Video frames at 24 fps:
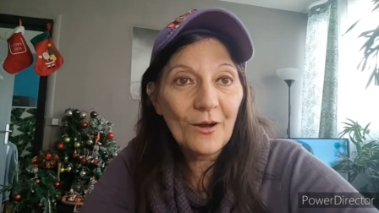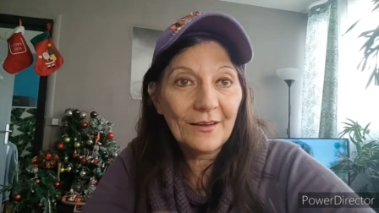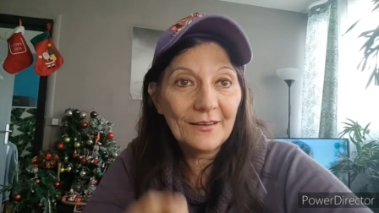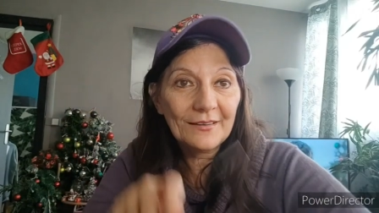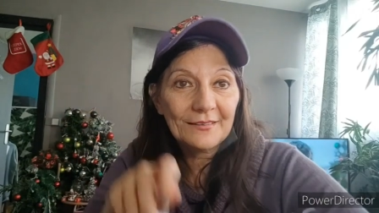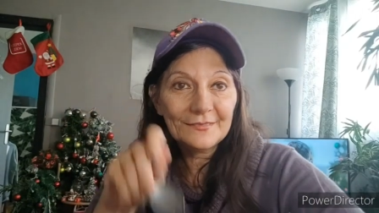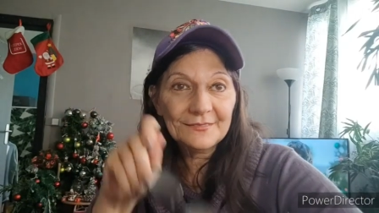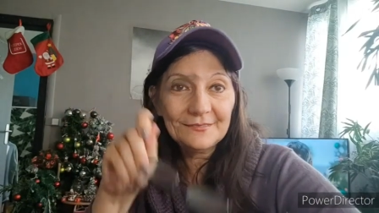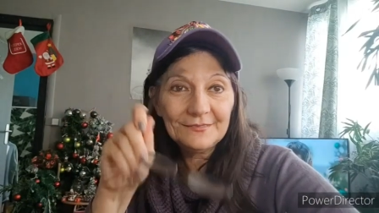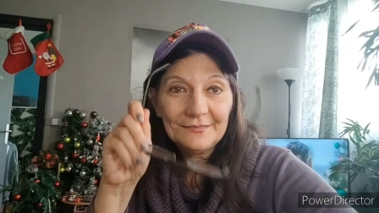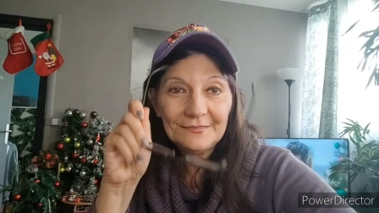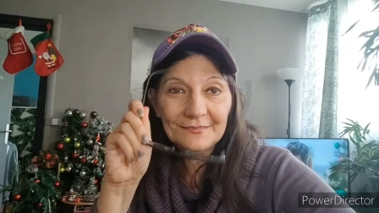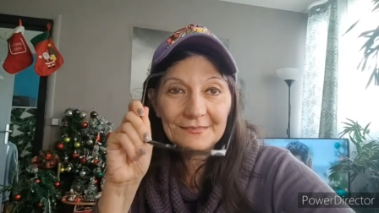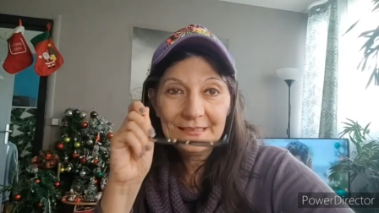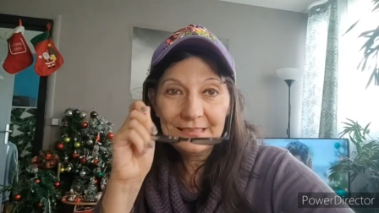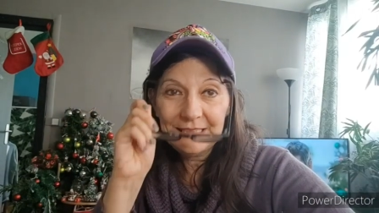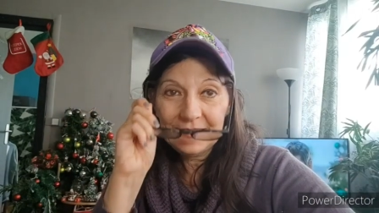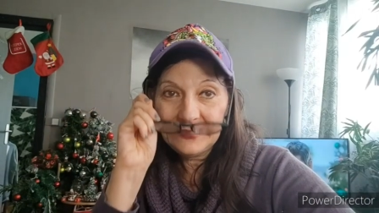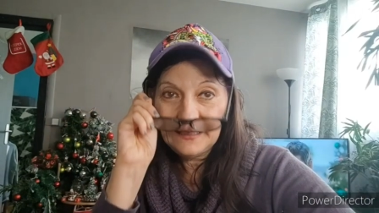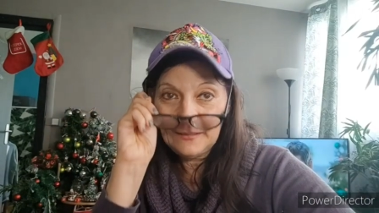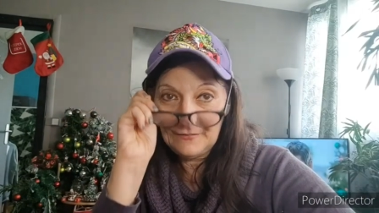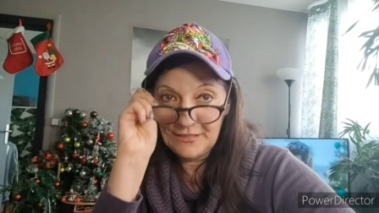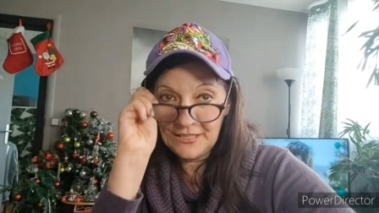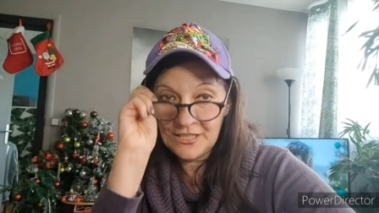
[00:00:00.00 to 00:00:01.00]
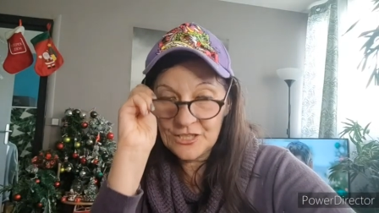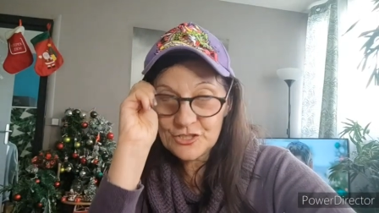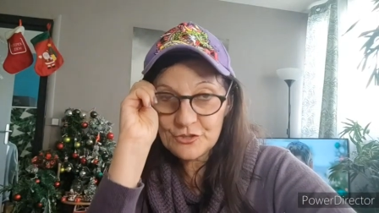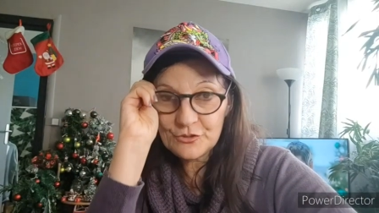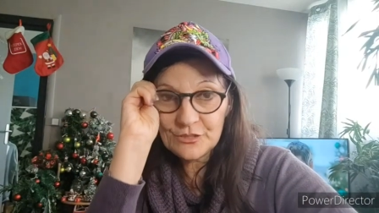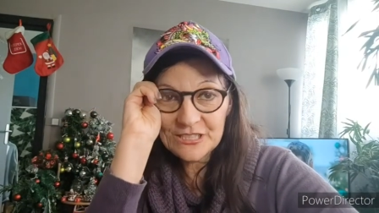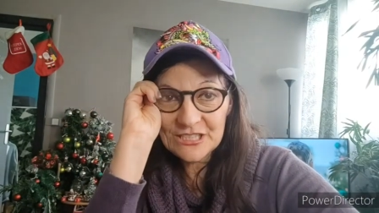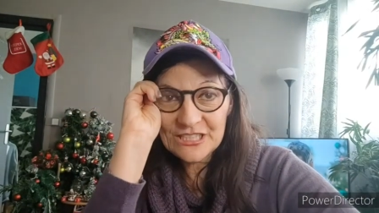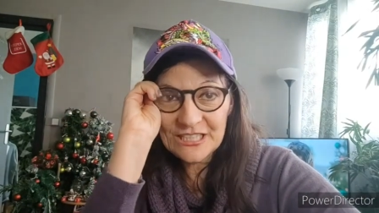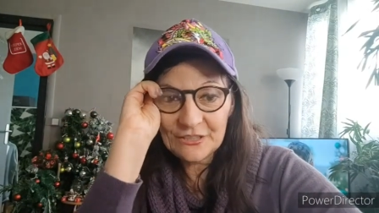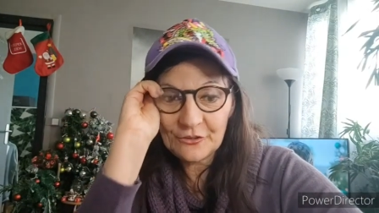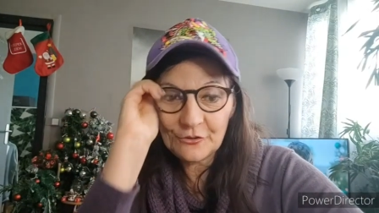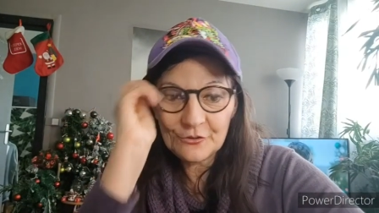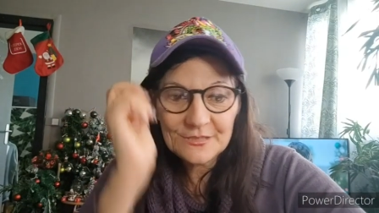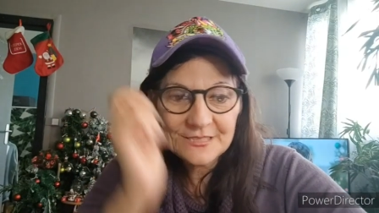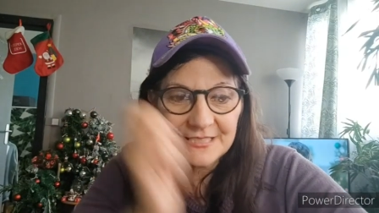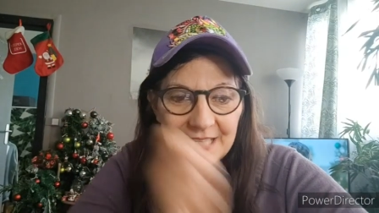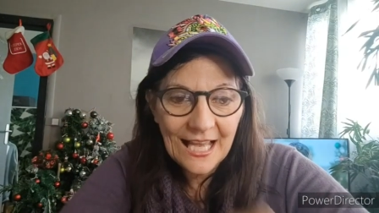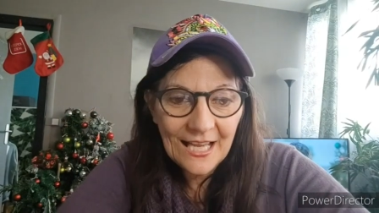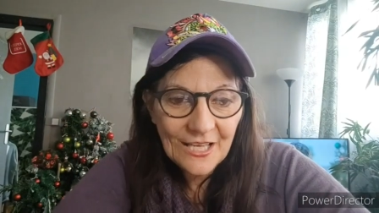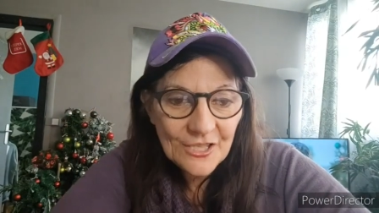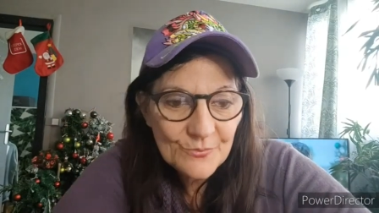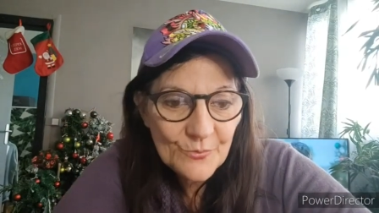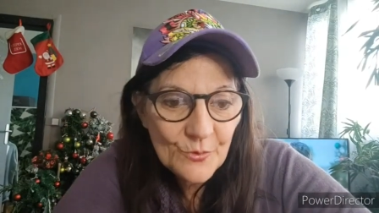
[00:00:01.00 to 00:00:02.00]
Vous voyez, j'ai que
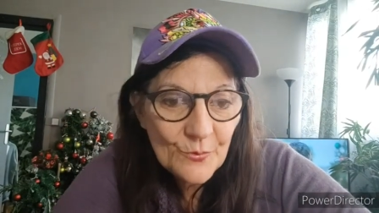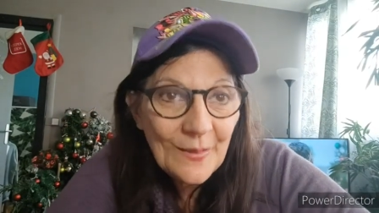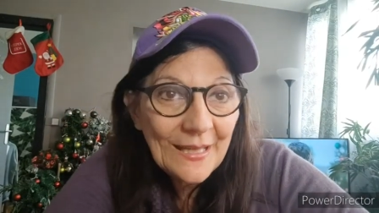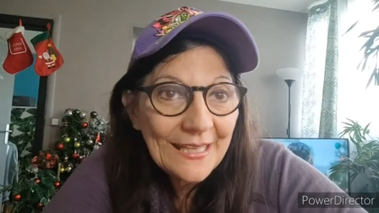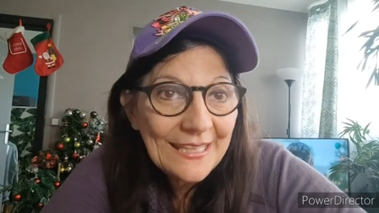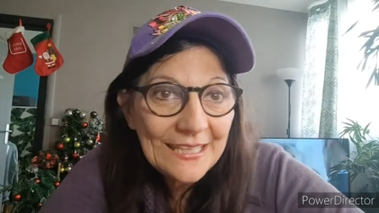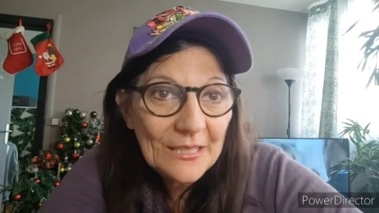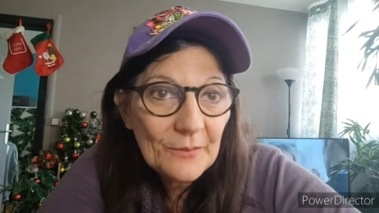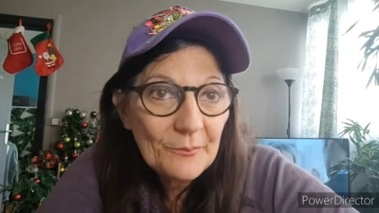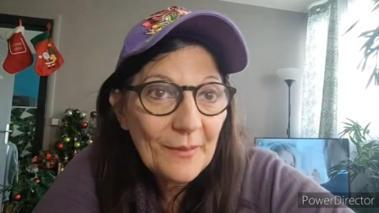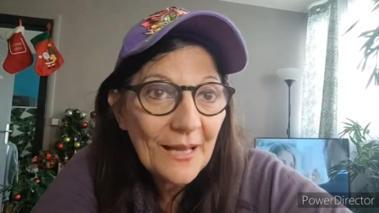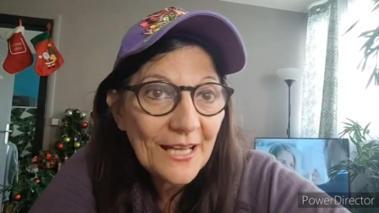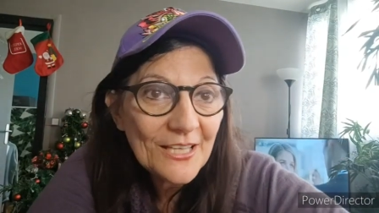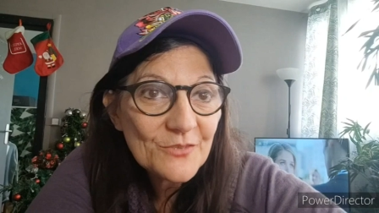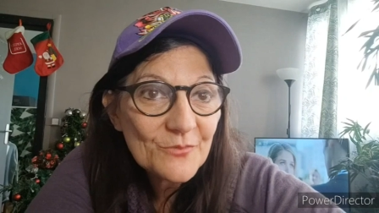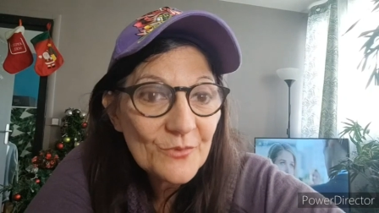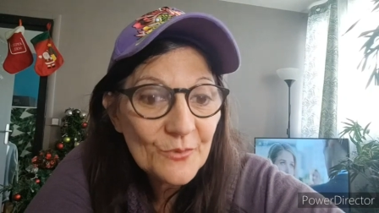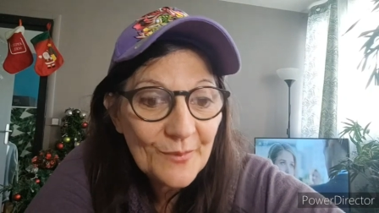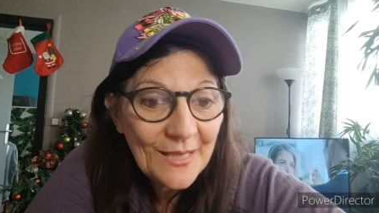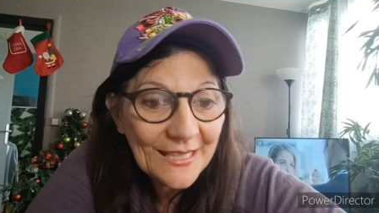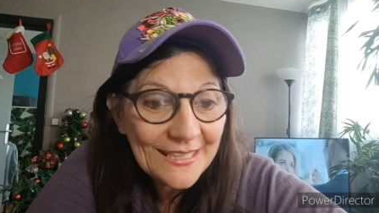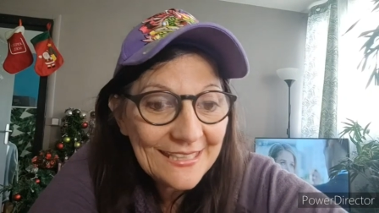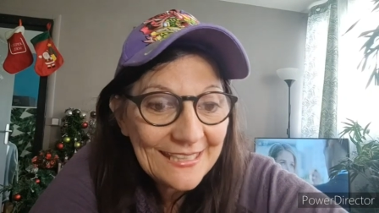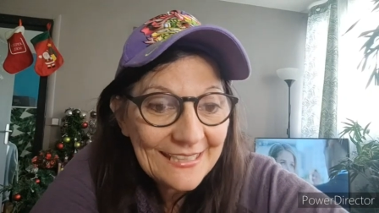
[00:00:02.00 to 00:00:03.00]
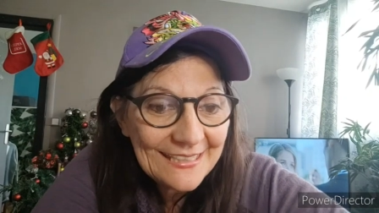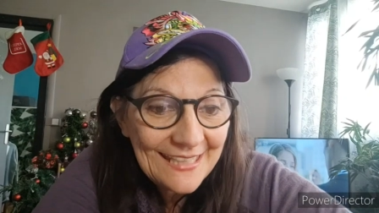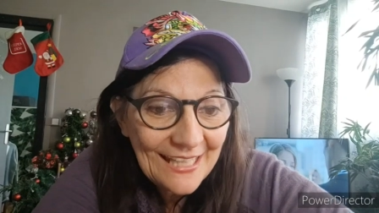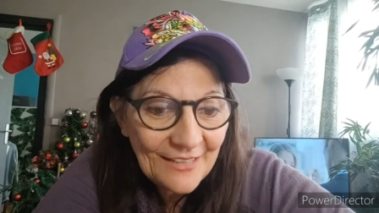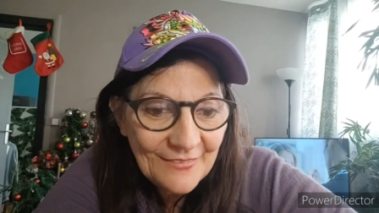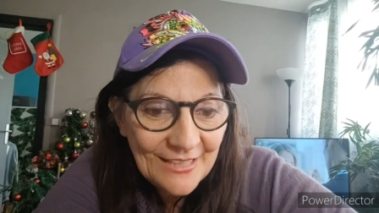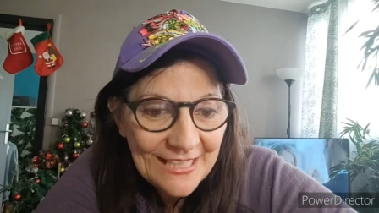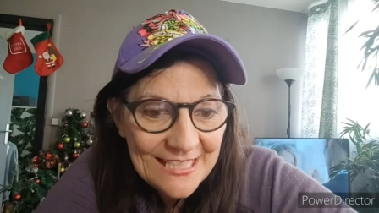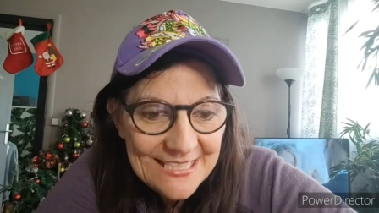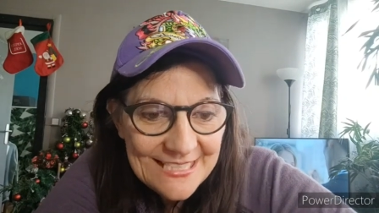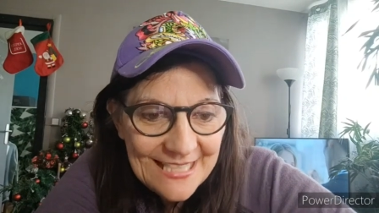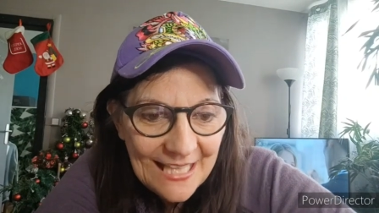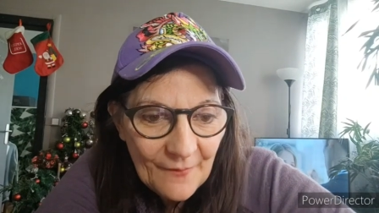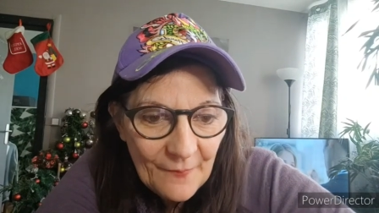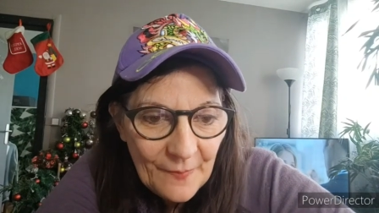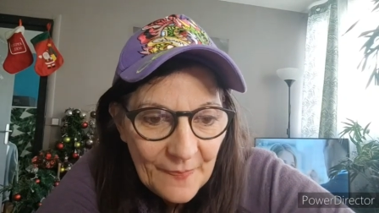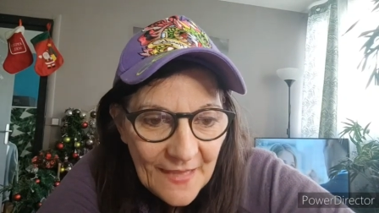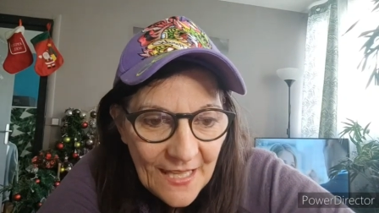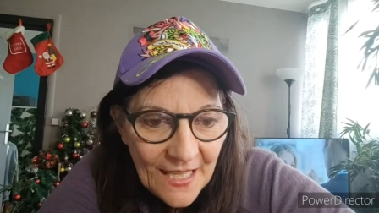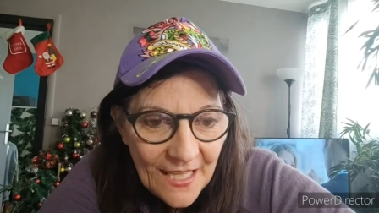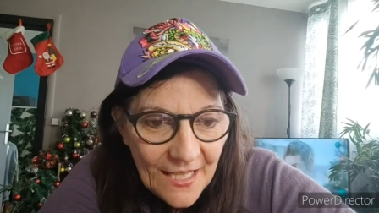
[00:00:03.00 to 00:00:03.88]
ça, je me maquille pas, je me maquille qu'avec ça.